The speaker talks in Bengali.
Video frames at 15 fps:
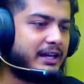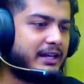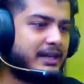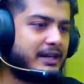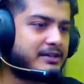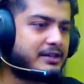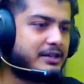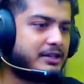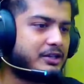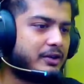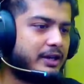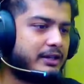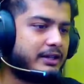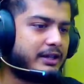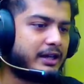একে স্ক্রিনটাও
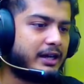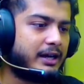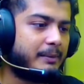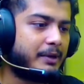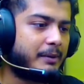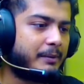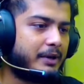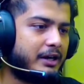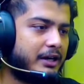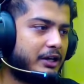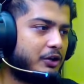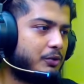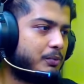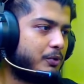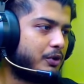আই থিঙ্ক পারমানেন্ট
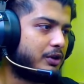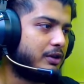ইকিউব করে দিই